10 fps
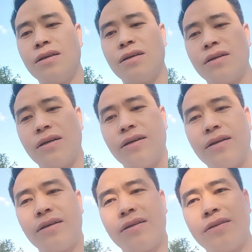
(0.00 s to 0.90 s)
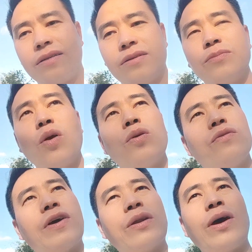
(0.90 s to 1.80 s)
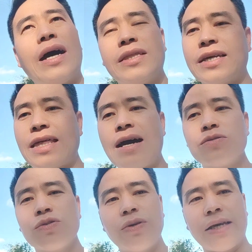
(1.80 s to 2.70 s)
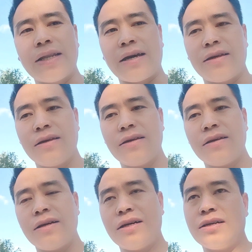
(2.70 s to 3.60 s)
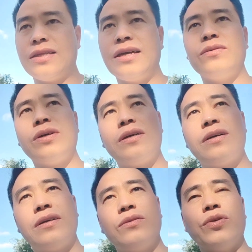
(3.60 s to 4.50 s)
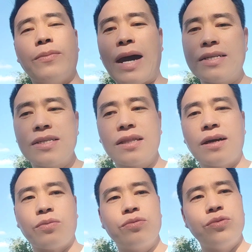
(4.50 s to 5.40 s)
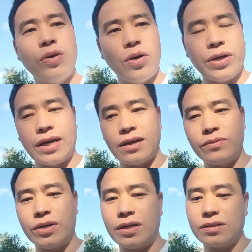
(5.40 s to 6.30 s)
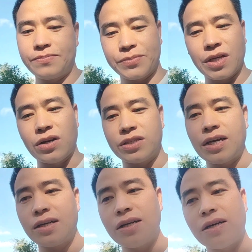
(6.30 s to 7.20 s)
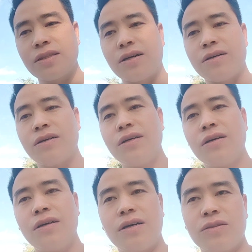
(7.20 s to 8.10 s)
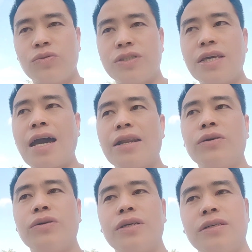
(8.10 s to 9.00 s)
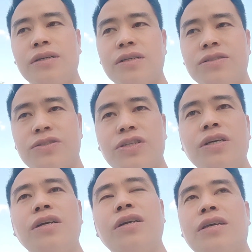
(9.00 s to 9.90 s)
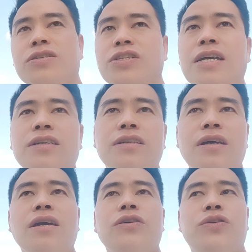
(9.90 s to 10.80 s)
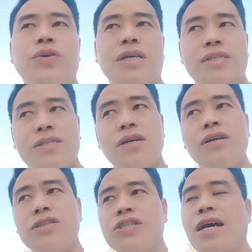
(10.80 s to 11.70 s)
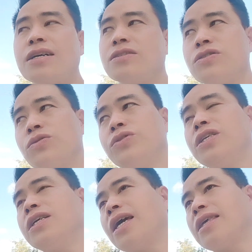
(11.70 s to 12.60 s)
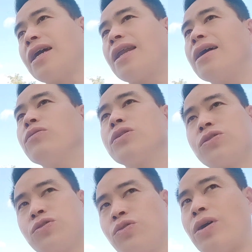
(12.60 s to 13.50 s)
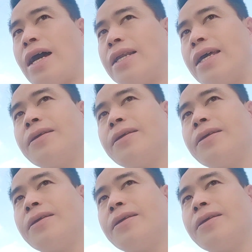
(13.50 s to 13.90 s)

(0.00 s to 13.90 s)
Ờ, Bộ Văn hóa Thể thao Du lịch này, uh, theo uh, Ủy ban Dân tộc Quốc hội này, họ chờ lo tỏ uh, tổ chức Hà Nội chưa ờ, hử lèo say chùa do xa dù Chi cái chạy đáp của xu Hải Ninh